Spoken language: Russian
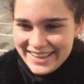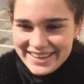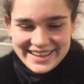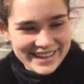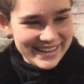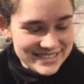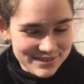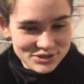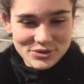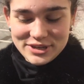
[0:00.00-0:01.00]
Э,
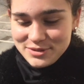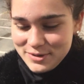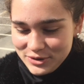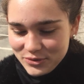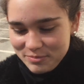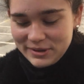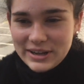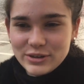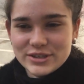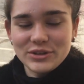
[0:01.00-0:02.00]
свечку я себе не
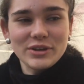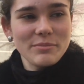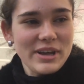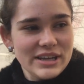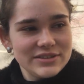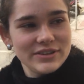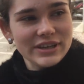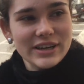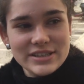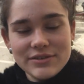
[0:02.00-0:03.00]
купила, но зато там такие цветы
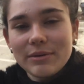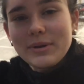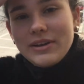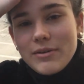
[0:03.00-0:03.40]
красивые были.